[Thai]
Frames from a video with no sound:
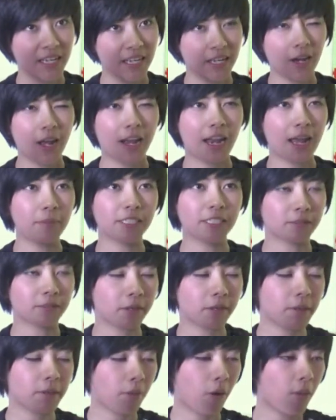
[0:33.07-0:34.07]
รอรับอาจจะ
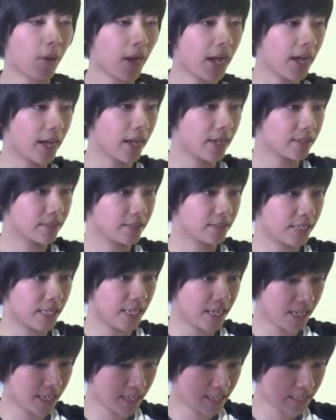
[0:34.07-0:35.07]
ไม่มีเพราะว่า
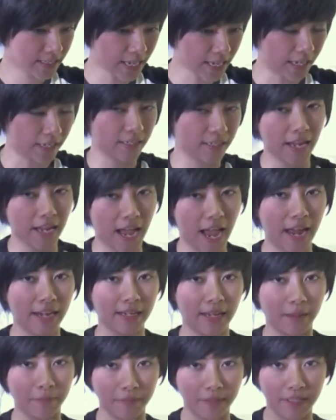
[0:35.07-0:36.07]
ที่ที่จัดงาน
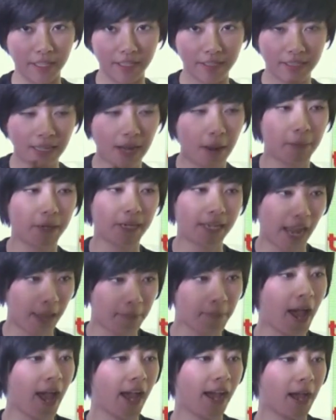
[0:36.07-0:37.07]
กับที่สนามบินไกล
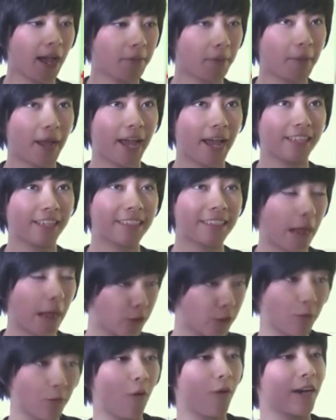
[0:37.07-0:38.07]
มากค่ะประมาณ
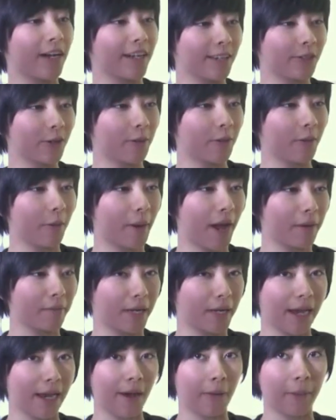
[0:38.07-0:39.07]
3 ชั่วโมงครึ่งโดยประมาณเห
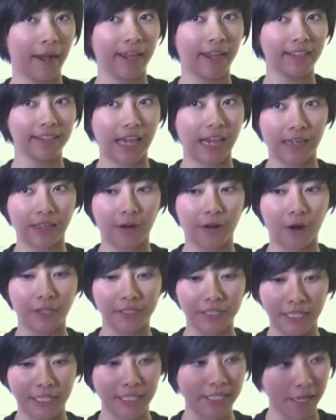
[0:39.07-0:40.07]
มือนเราไปจัดคอน
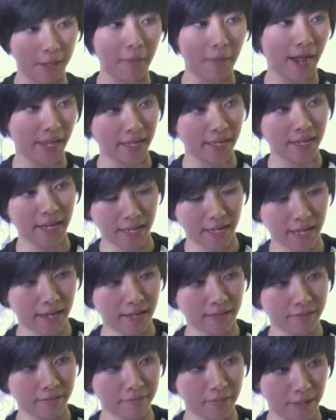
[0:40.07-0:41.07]
เสิร์ตที่เชียงใหม่อะไรเงี้
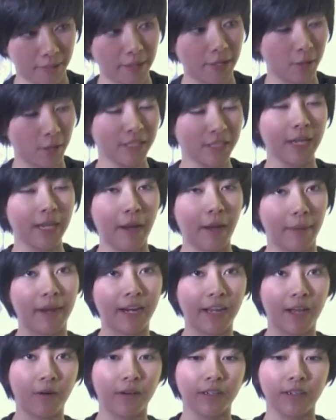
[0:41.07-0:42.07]
ยหมายถึงว่าเชียงใหม่
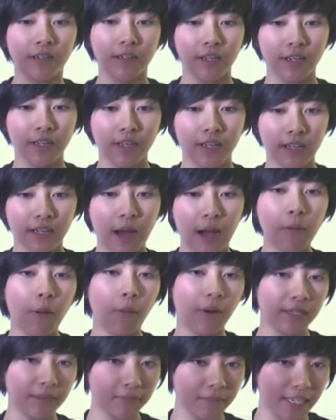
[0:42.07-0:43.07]
บ้านเขาคือเขาบอ
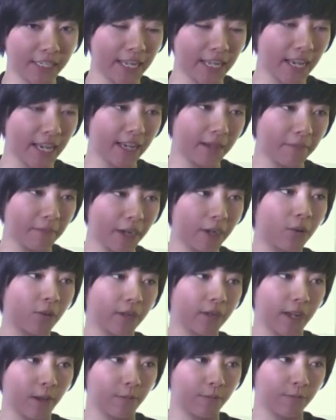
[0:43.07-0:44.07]
กว่าเมืองเนี้ยบันดุ
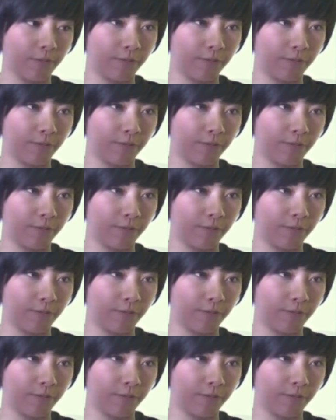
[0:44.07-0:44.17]
งเนี่ย